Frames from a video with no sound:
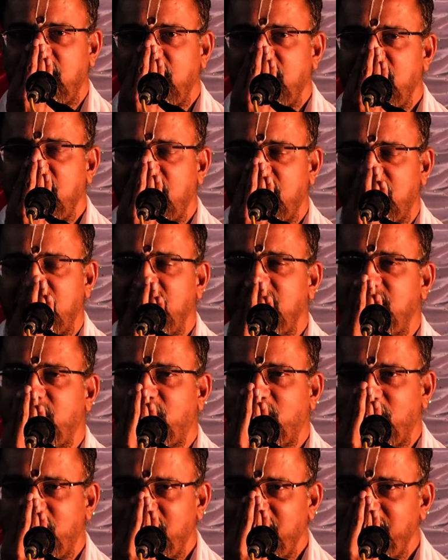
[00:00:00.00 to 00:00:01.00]
நின்னார்னா
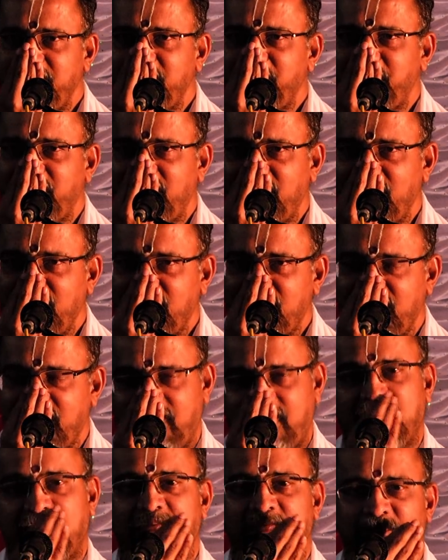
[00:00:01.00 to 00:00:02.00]
அந்த குழந்தைய அப்படி
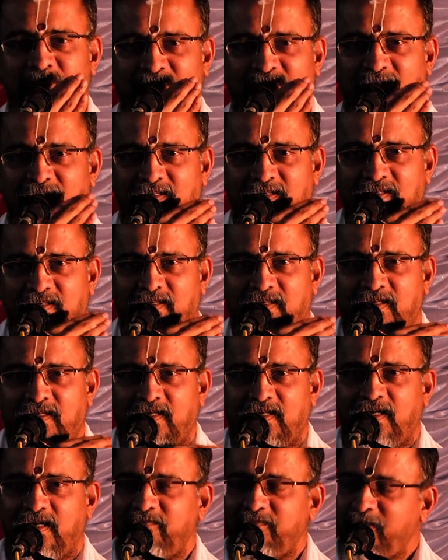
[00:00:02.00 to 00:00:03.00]
நிற்கிறது
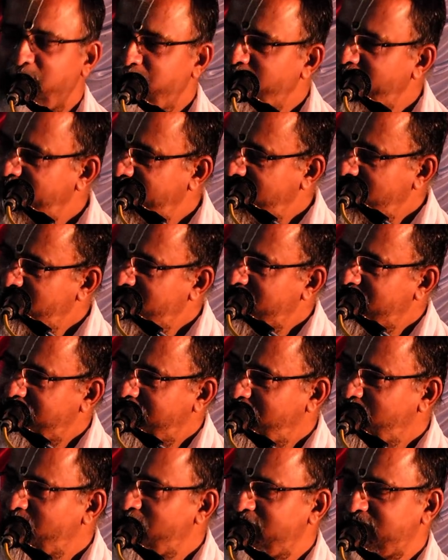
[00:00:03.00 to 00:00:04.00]
அவன் அப்பா என்ன
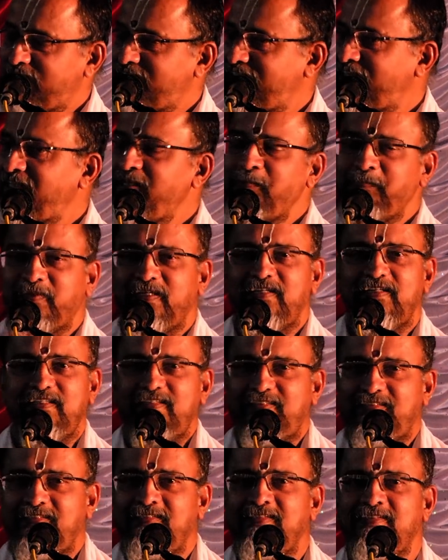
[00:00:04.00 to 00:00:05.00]
பண்ணுறாளோ அத்தனையும்
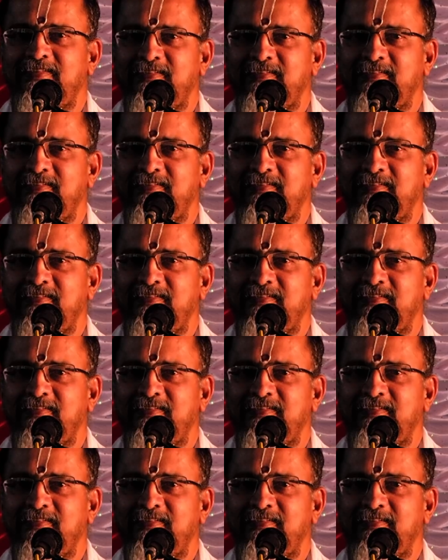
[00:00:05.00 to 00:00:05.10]
பண்றது